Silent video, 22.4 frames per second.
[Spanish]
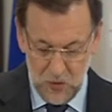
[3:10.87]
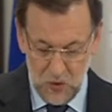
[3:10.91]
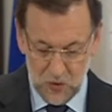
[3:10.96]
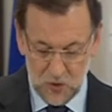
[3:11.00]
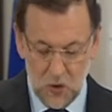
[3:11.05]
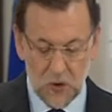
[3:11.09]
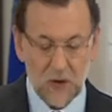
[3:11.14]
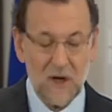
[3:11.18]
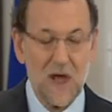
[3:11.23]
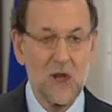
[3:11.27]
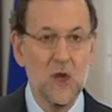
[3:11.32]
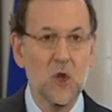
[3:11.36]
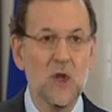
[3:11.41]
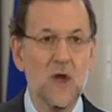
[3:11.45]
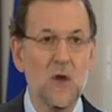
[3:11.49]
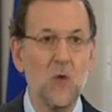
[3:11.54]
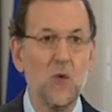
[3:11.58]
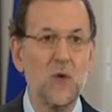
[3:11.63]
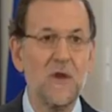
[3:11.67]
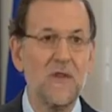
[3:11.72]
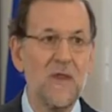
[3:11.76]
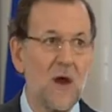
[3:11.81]
otorga
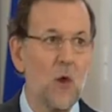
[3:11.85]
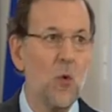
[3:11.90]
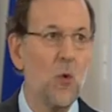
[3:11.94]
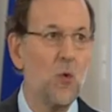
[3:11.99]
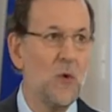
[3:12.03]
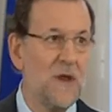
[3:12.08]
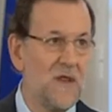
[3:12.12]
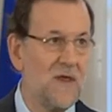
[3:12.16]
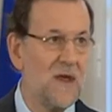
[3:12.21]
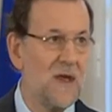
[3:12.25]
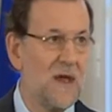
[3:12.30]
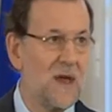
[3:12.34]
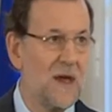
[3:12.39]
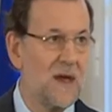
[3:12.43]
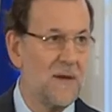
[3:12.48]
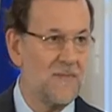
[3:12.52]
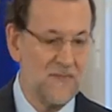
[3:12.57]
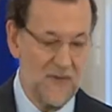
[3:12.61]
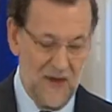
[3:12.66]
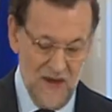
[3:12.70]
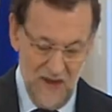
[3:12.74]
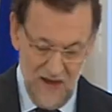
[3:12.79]
seguridad
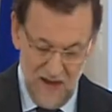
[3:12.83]
jurídica